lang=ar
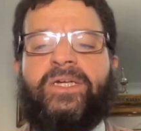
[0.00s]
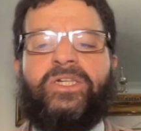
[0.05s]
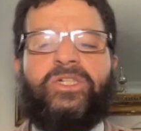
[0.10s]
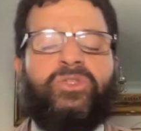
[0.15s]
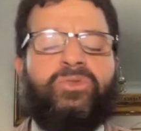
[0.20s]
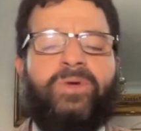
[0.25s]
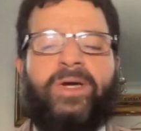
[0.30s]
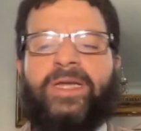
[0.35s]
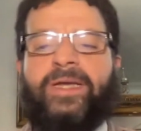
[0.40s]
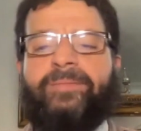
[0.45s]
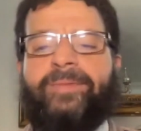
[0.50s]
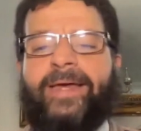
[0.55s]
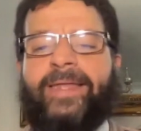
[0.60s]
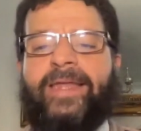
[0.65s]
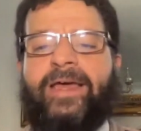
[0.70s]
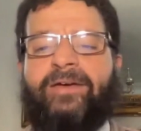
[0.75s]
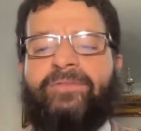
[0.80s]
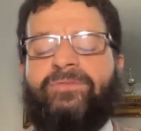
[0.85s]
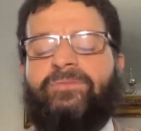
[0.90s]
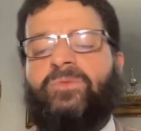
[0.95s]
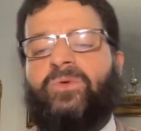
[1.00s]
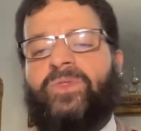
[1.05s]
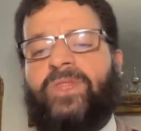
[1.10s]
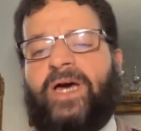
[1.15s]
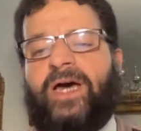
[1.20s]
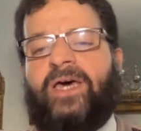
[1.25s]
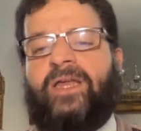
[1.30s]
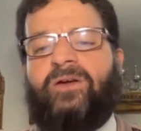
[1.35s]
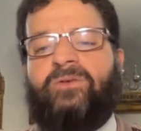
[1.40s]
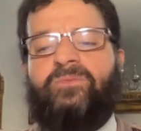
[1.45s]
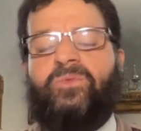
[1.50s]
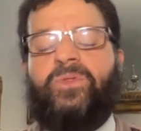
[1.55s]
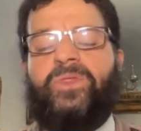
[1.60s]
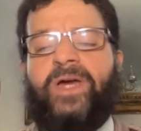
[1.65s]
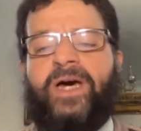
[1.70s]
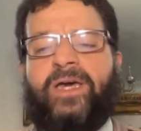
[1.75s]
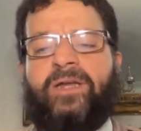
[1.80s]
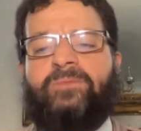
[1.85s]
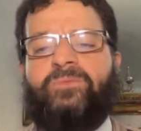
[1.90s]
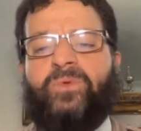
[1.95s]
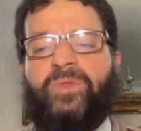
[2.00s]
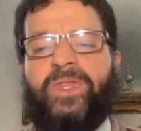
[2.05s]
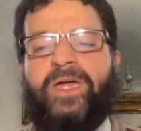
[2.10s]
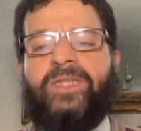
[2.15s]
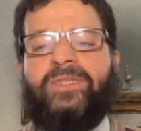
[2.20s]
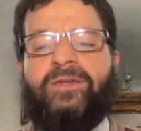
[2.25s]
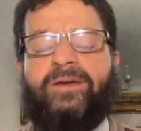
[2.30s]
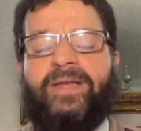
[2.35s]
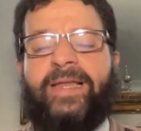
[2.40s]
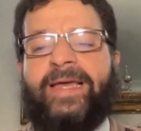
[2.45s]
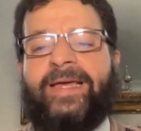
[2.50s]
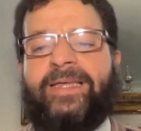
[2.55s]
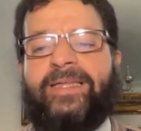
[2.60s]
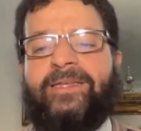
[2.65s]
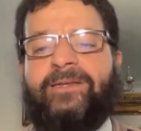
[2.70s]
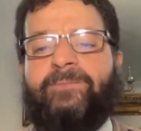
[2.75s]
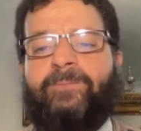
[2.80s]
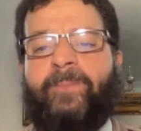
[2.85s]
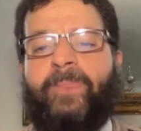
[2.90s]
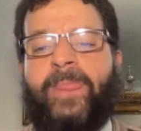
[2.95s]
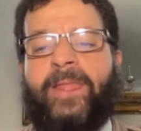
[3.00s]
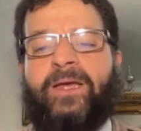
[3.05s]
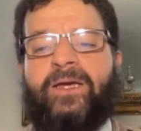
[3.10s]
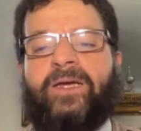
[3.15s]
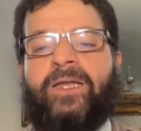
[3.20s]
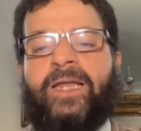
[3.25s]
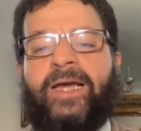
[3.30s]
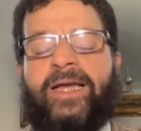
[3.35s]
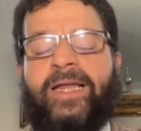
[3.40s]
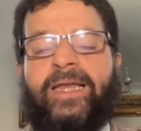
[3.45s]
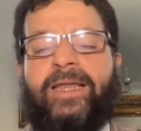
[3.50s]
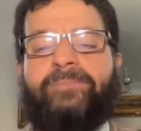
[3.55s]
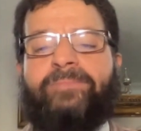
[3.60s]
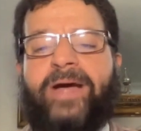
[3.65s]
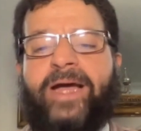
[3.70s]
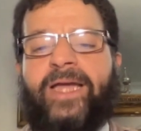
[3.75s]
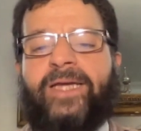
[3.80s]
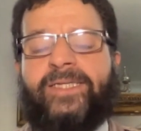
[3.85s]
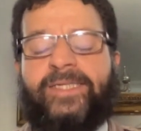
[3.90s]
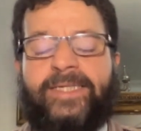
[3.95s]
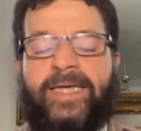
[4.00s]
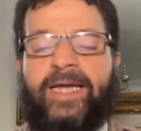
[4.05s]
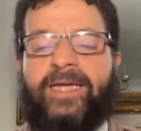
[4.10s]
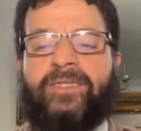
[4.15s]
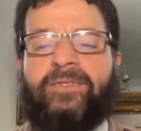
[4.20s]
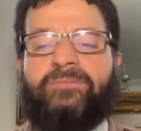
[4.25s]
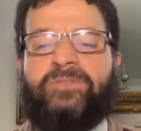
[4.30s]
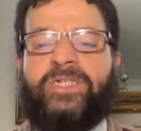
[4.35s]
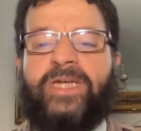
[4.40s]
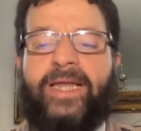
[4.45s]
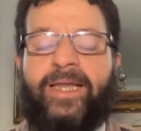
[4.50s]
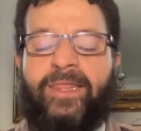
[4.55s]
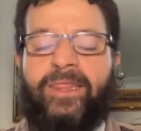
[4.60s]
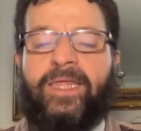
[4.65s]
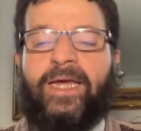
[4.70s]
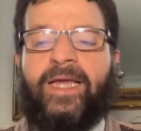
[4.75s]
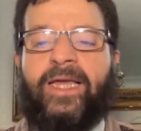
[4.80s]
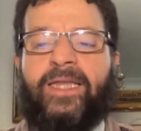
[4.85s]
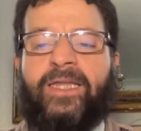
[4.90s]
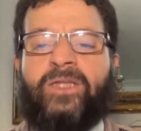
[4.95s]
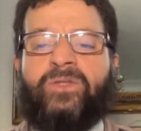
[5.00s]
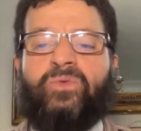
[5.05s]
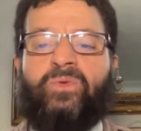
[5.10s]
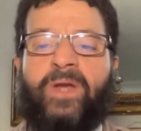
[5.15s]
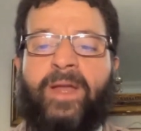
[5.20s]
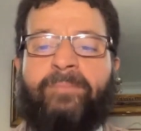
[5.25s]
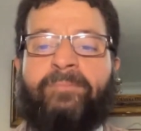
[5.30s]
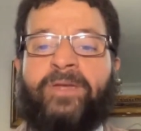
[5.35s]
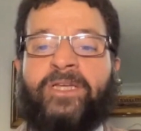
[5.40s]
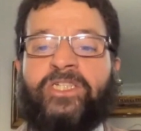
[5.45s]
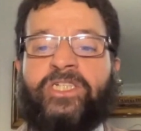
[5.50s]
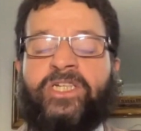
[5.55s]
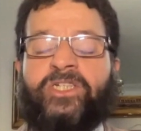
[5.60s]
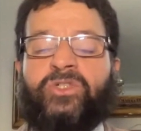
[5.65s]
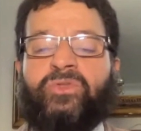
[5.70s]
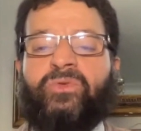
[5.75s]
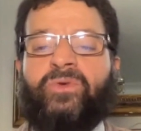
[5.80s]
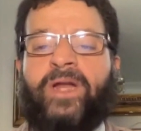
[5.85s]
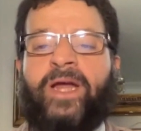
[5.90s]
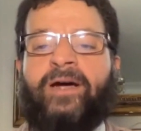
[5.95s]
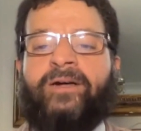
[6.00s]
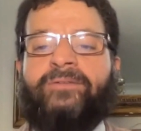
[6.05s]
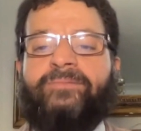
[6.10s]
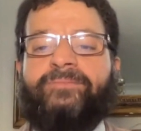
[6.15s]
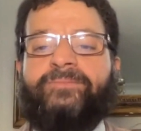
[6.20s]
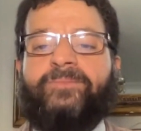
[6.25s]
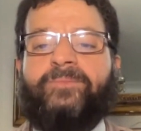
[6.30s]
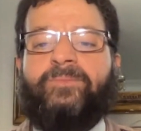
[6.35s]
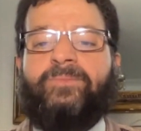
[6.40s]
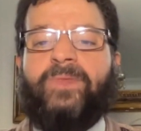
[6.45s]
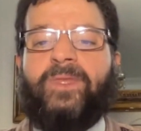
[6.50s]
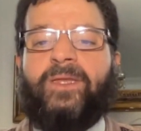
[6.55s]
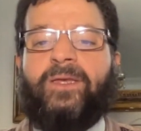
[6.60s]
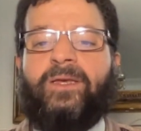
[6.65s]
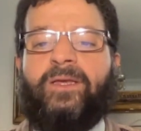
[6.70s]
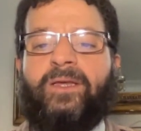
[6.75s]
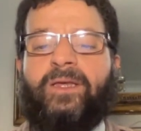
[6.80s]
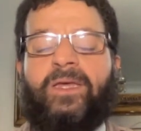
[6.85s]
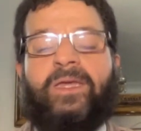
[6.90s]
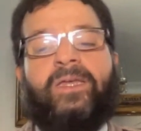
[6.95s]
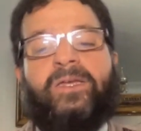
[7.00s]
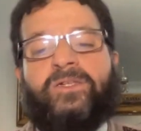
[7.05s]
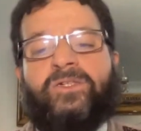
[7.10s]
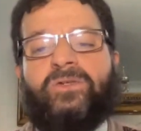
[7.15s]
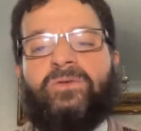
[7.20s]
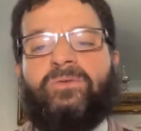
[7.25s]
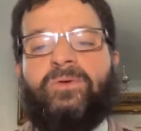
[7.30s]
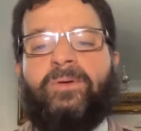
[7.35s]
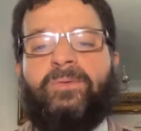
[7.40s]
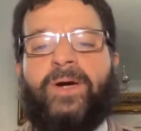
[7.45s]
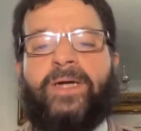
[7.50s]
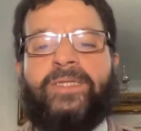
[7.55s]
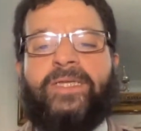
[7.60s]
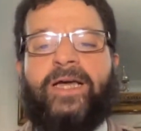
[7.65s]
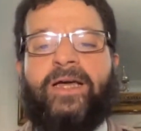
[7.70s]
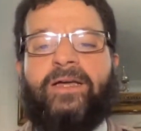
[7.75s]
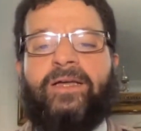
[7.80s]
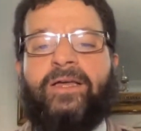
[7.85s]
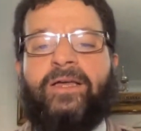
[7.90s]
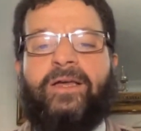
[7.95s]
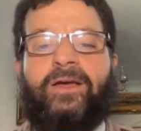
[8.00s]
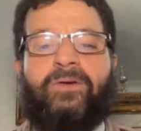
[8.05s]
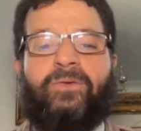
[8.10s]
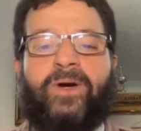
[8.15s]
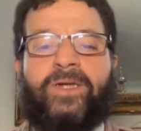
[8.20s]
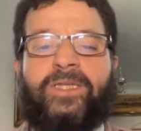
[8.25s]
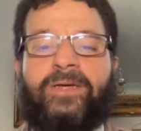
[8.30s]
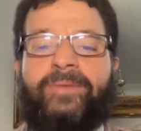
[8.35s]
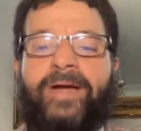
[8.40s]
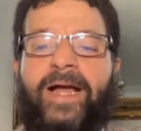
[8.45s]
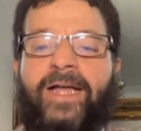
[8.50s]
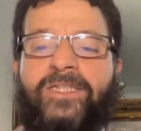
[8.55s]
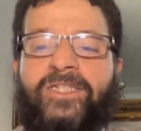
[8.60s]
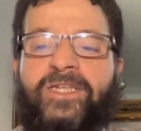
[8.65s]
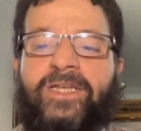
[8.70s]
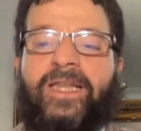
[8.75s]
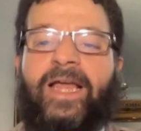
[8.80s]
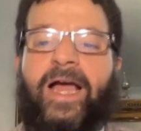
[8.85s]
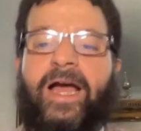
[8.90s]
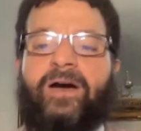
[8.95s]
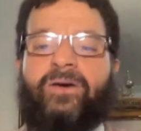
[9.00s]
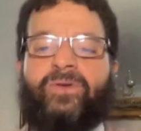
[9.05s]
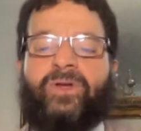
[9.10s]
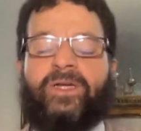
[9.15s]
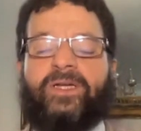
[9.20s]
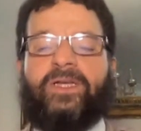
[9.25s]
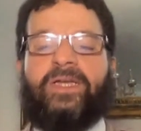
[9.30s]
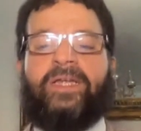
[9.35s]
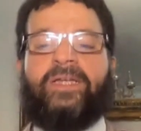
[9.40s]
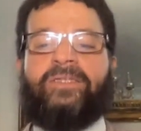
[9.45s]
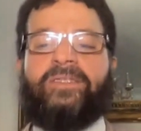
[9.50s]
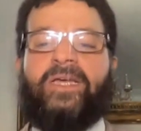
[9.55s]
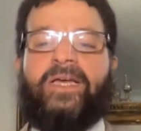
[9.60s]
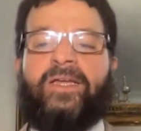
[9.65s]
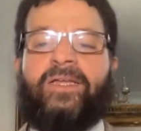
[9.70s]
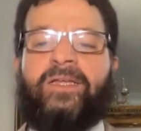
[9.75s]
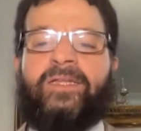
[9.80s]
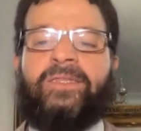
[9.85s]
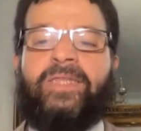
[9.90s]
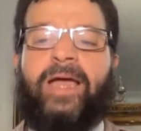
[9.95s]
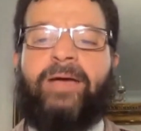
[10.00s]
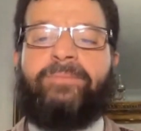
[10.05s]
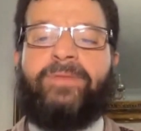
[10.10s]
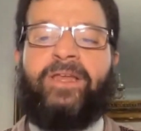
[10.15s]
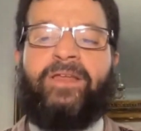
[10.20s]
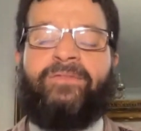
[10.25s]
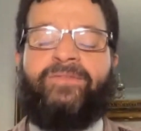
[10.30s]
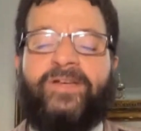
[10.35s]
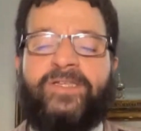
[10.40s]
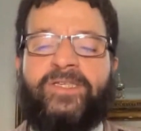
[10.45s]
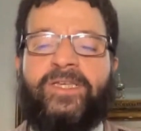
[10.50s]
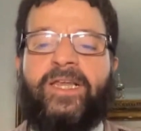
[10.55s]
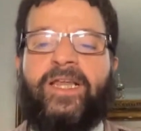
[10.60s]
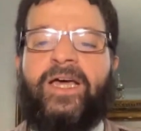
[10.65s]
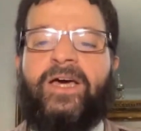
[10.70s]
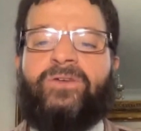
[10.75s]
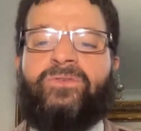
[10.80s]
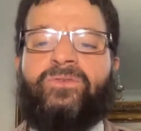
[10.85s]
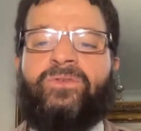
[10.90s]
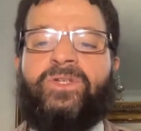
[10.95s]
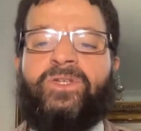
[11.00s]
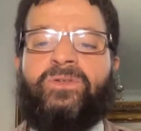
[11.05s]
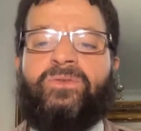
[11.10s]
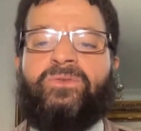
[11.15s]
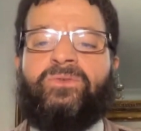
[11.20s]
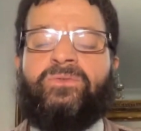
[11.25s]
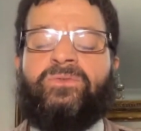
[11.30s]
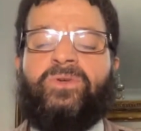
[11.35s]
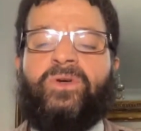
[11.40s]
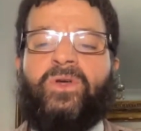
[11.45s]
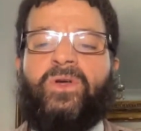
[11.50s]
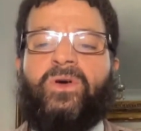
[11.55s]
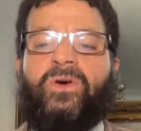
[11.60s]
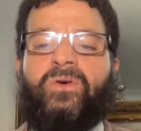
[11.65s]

شويه معناها في مظاهره ومظاهره مضاده الى اخره لكن لما قيس سعيد مشى للثكنات ولم الجيش وراه إيه شنو هو وقتها وقتها ما عادش نحاورك آه، انت تعمل لي فصل قانوني و...